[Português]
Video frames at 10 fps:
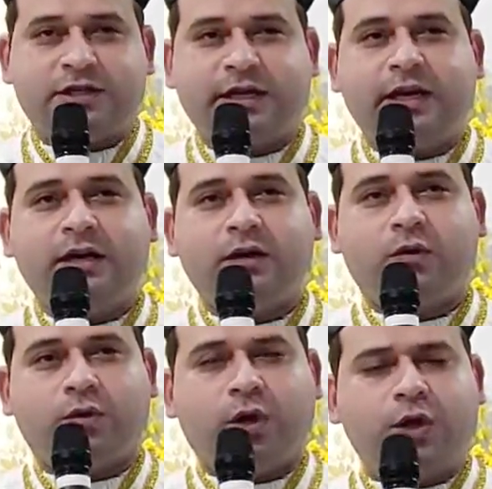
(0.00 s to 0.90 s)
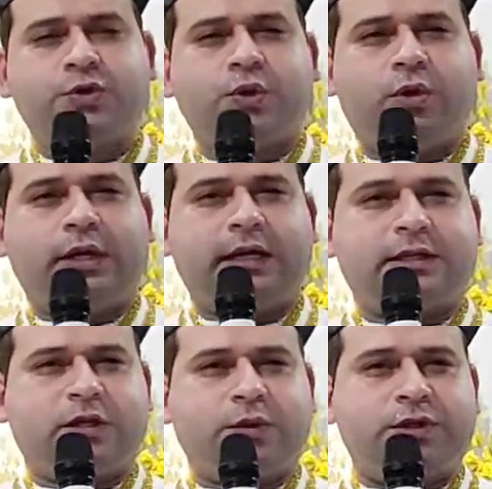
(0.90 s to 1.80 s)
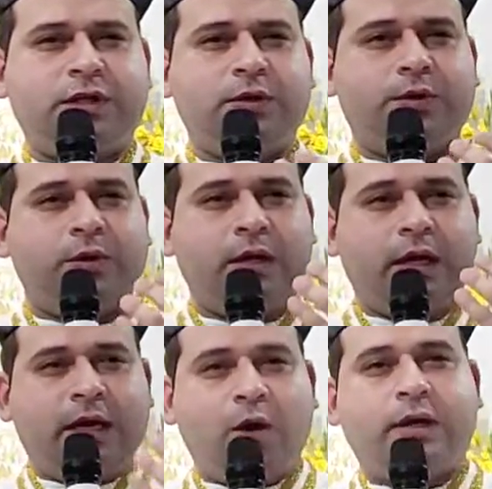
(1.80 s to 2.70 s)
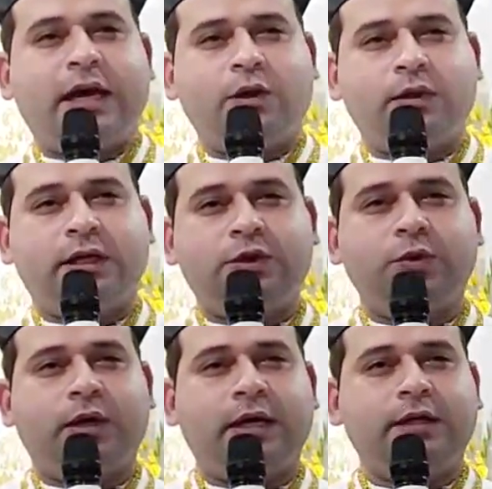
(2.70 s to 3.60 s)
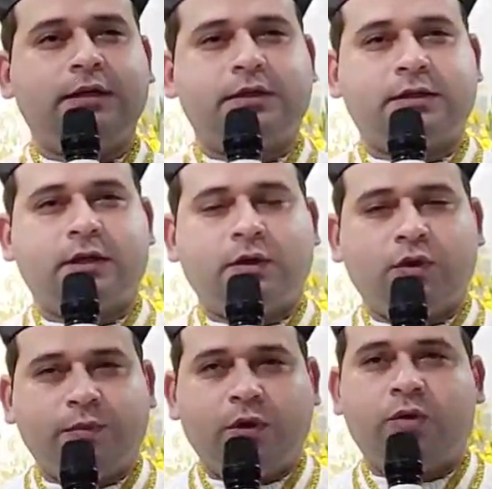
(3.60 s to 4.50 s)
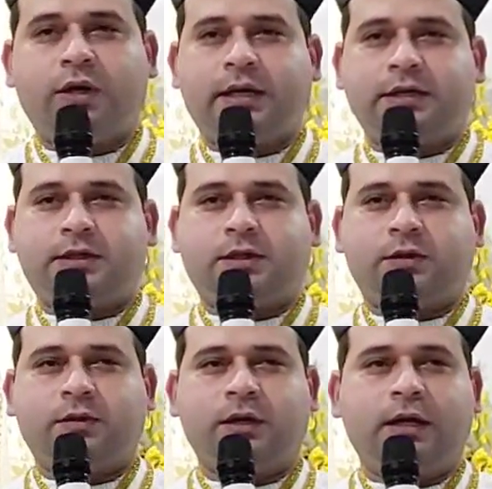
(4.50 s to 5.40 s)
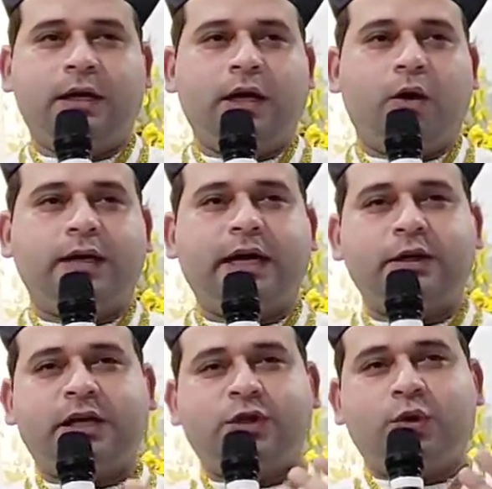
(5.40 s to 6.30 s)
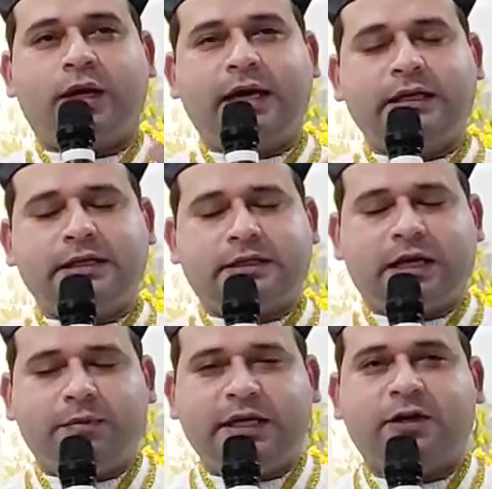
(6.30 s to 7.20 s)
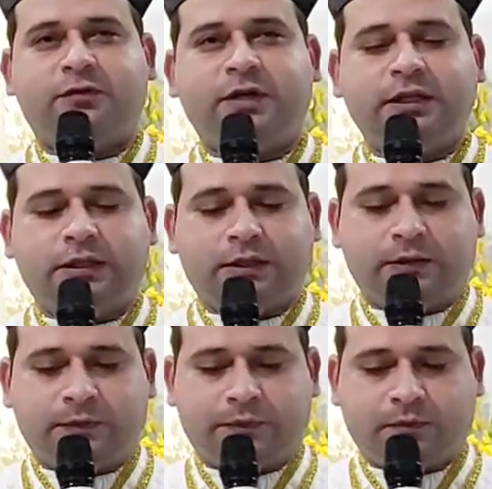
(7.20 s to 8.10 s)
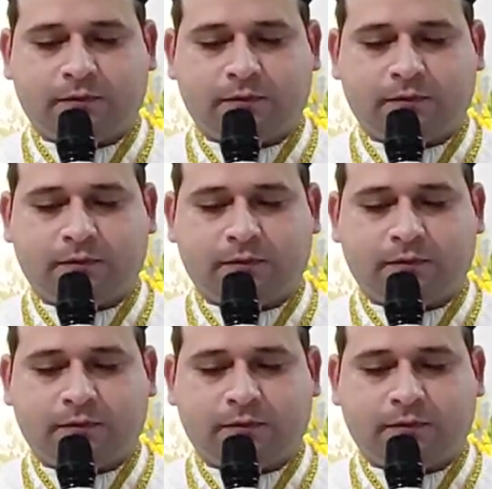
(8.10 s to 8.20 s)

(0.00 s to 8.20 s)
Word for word: Dizer com nosso coração, Senhor, eu quero que Tu reines no meu coração. Eu quero que Tu reines na minha vida.